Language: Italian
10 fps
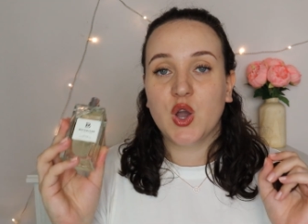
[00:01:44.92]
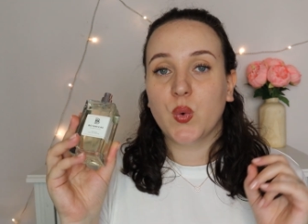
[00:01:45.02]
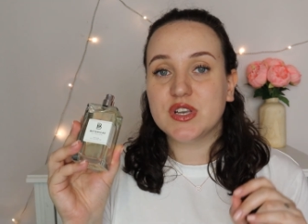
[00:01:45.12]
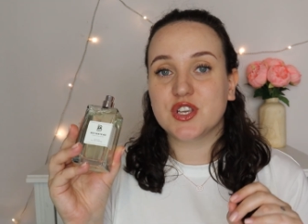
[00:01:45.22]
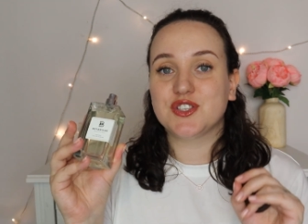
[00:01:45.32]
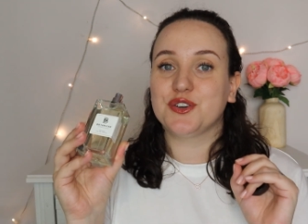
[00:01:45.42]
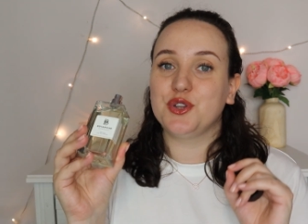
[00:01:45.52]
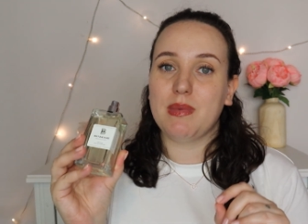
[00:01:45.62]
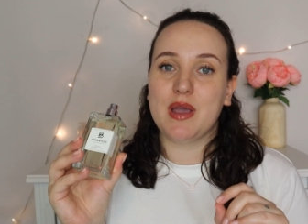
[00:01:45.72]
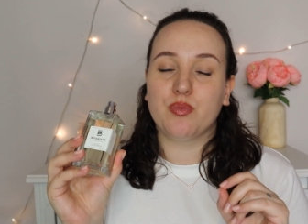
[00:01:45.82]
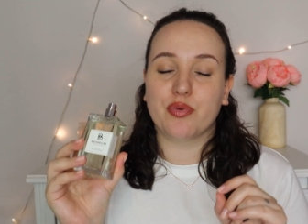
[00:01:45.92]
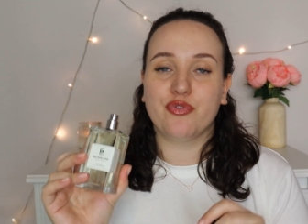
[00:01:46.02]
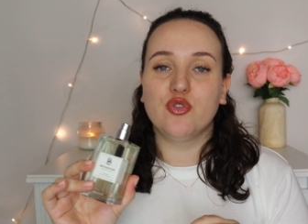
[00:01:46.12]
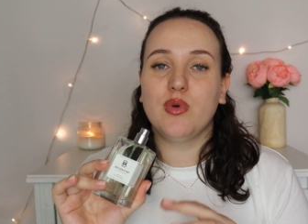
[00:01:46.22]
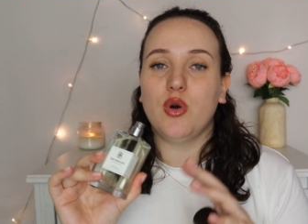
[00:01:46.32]
Questo è secondo me un
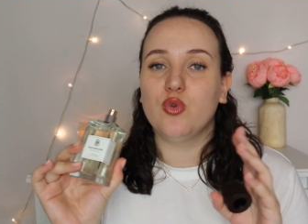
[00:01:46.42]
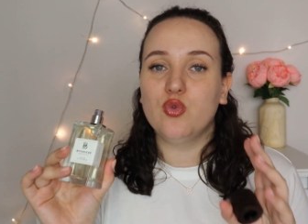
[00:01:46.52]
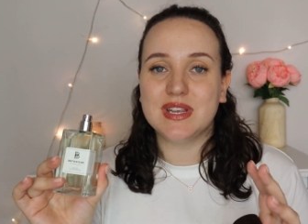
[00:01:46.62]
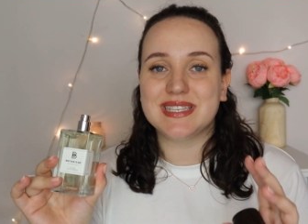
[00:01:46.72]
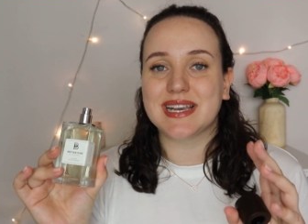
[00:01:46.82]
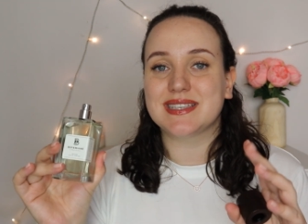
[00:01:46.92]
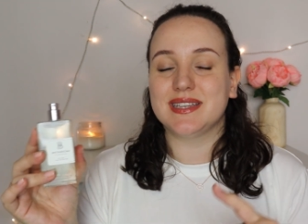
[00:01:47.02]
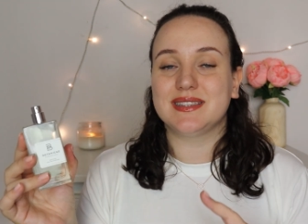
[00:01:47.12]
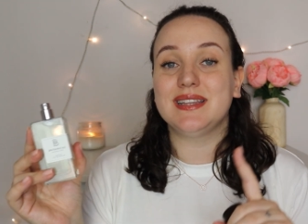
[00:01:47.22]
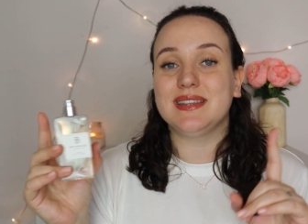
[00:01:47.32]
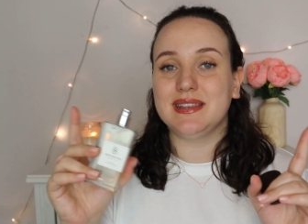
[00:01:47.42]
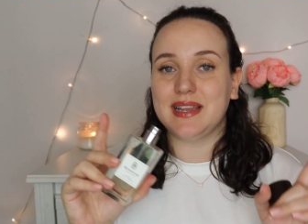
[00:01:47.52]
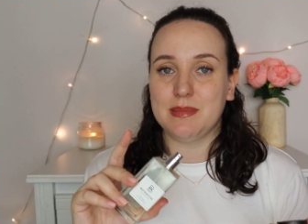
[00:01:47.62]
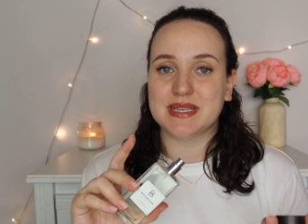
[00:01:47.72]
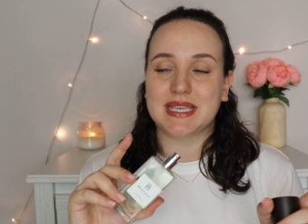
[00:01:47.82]
profumo unisex tendente
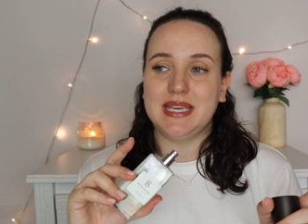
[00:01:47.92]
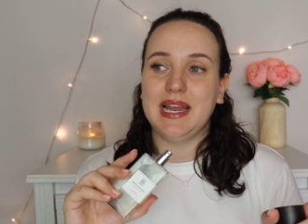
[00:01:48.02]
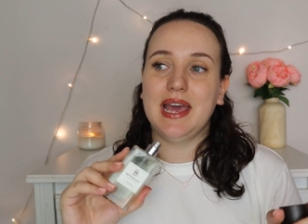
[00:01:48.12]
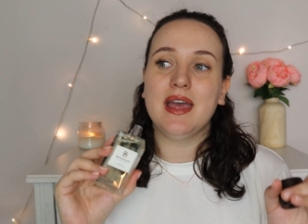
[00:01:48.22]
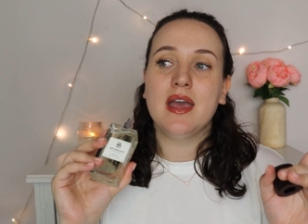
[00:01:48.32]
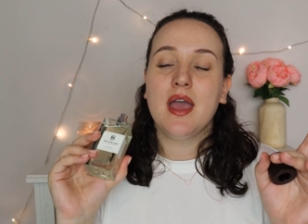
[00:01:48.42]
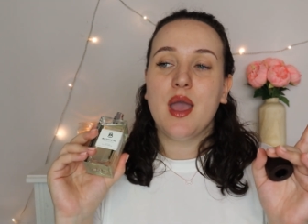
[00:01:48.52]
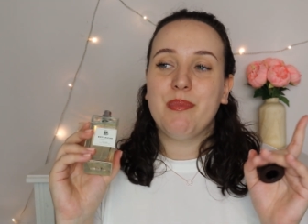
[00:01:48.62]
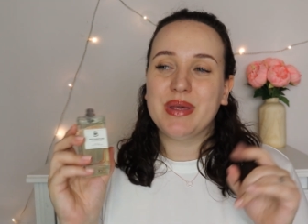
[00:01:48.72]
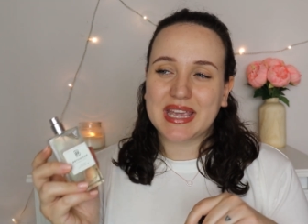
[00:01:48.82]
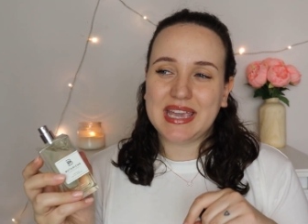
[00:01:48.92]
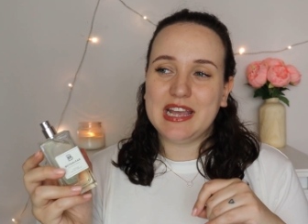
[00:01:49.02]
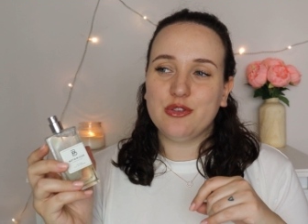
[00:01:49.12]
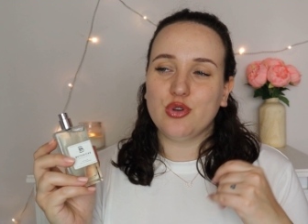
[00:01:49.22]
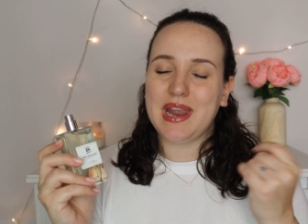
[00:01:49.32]
al maschile
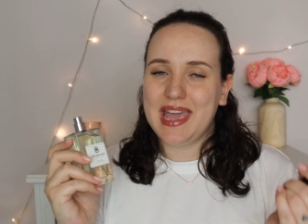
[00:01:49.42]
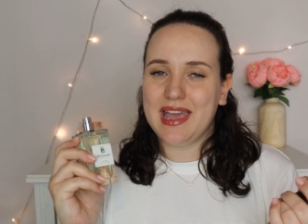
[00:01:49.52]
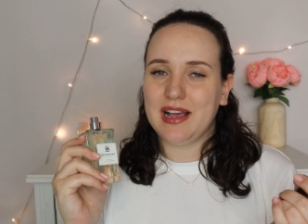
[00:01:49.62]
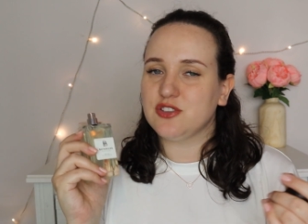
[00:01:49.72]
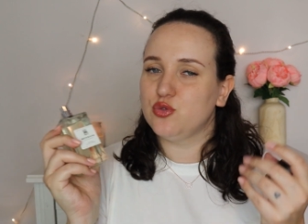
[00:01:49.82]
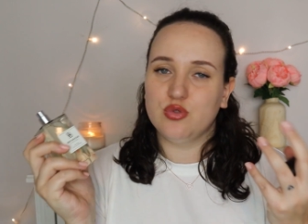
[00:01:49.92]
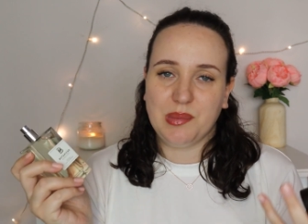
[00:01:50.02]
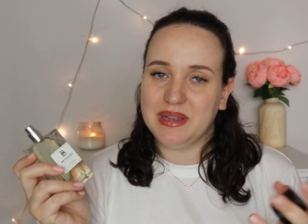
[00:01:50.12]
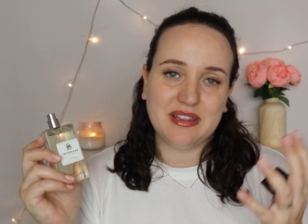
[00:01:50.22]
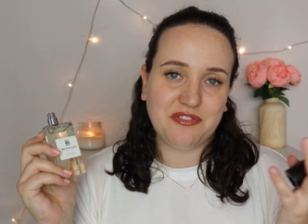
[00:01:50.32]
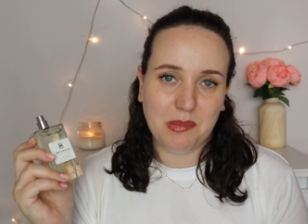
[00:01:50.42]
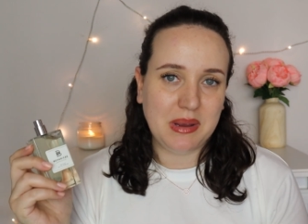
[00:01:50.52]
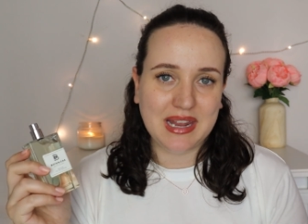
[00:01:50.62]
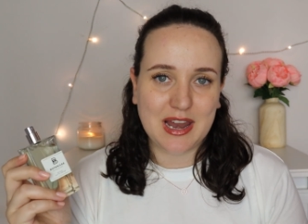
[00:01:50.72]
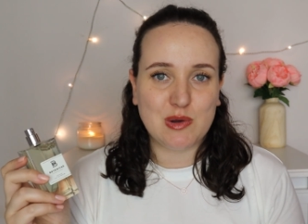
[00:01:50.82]
perché non è assolutamente
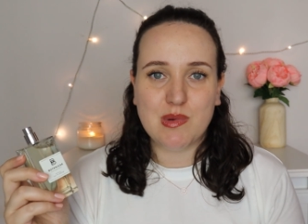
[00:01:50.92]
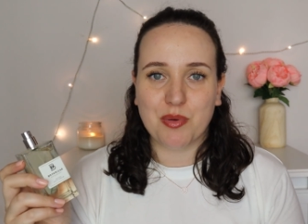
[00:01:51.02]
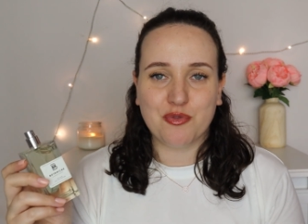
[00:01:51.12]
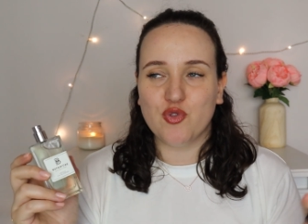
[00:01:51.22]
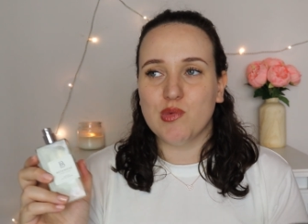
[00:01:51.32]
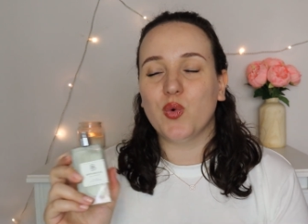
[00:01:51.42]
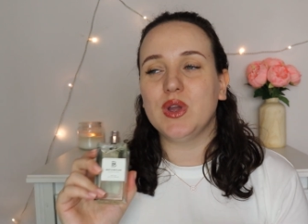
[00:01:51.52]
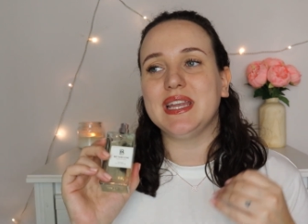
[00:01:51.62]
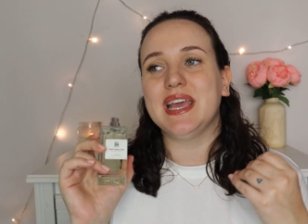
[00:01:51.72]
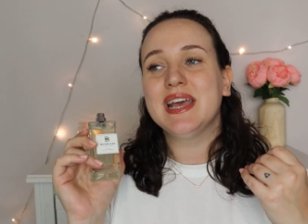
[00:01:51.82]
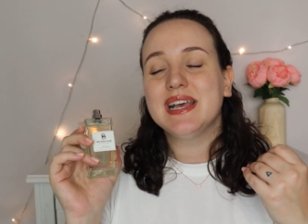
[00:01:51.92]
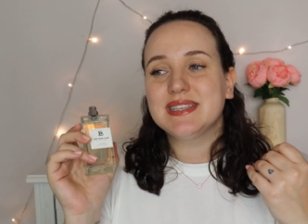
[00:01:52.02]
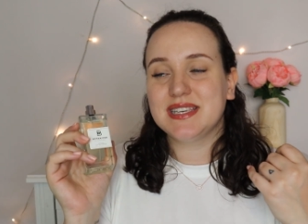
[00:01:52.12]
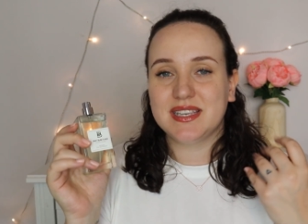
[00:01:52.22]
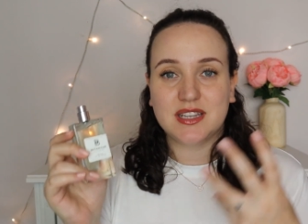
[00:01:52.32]
femminile come profumo. Quindi
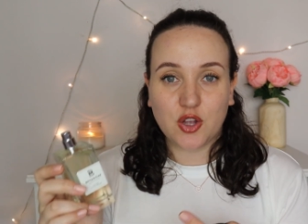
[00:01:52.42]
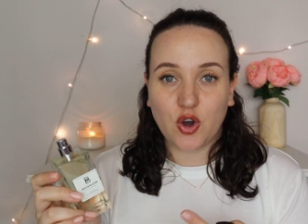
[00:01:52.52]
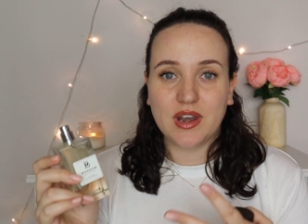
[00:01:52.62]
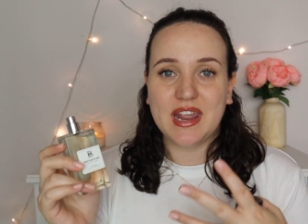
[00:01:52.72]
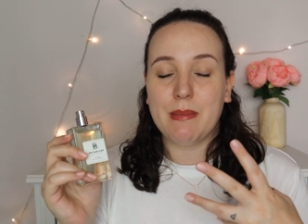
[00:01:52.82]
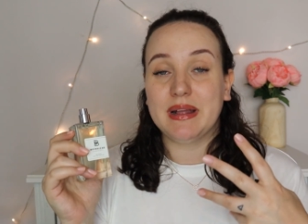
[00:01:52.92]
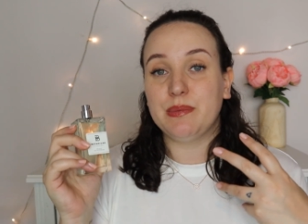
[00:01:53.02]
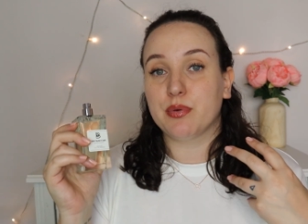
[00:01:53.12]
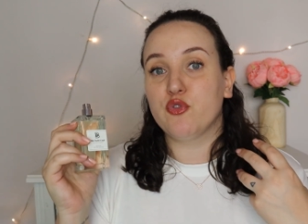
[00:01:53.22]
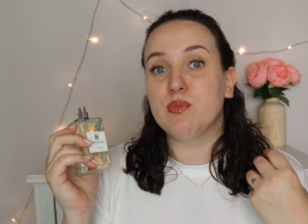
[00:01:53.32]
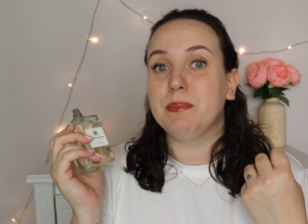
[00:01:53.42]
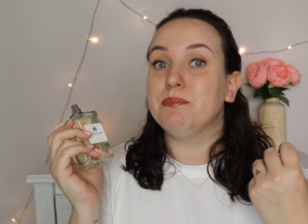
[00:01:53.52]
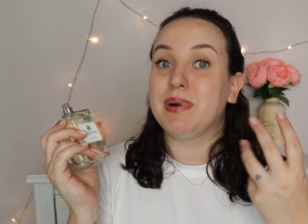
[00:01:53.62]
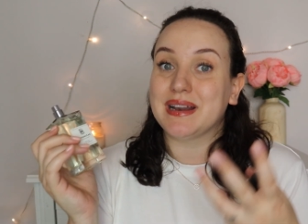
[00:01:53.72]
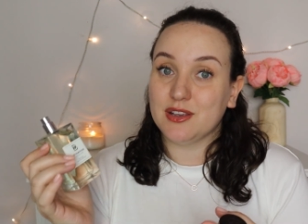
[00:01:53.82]
se siete donne e amate i
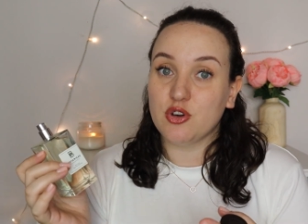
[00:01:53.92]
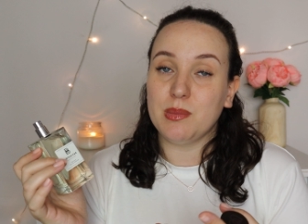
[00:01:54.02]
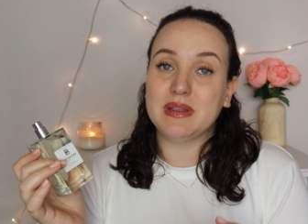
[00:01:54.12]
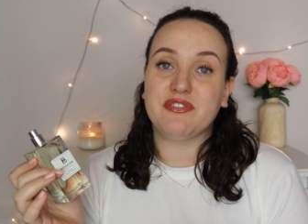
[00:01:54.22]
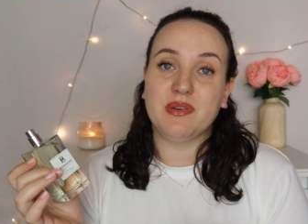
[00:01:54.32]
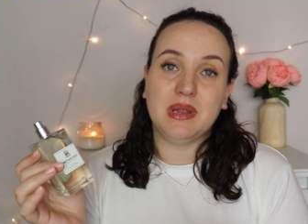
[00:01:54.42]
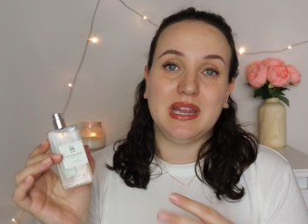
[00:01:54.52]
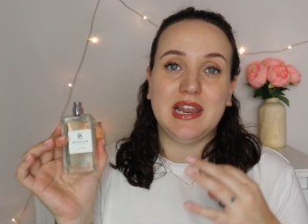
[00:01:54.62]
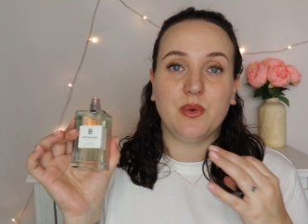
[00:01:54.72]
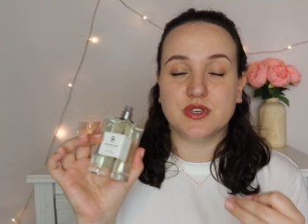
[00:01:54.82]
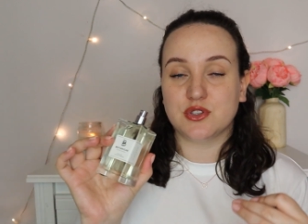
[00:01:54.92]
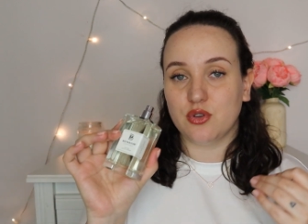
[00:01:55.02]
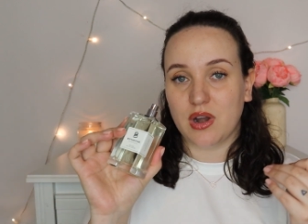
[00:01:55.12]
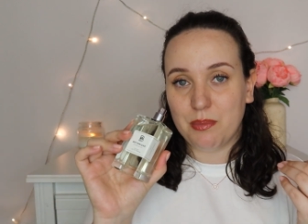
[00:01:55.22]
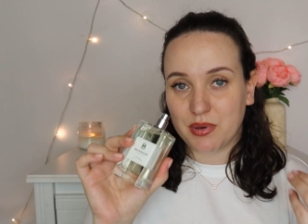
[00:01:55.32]
profumi particolarmente femminili, questo
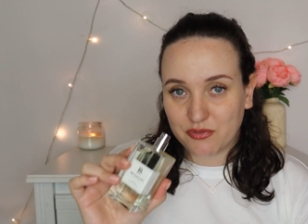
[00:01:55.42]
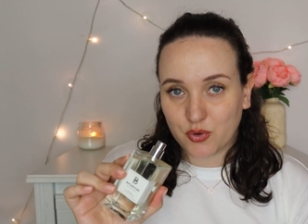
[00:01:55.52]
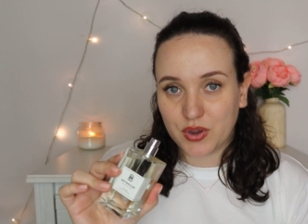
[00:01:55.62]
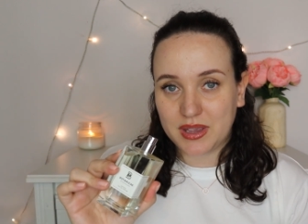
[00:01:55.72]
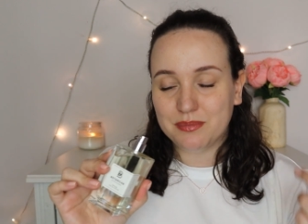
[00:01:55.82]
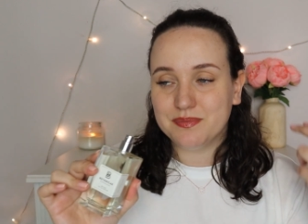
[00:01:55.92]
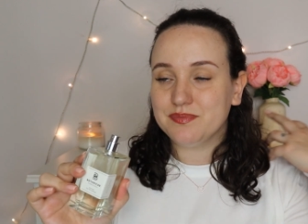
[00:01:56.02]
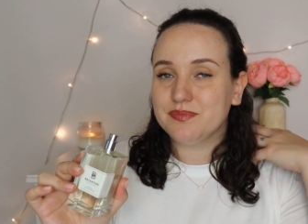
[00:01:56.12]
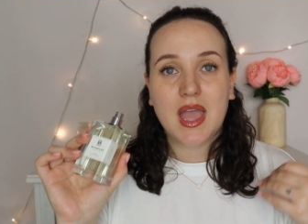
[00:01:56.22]
non è per voi.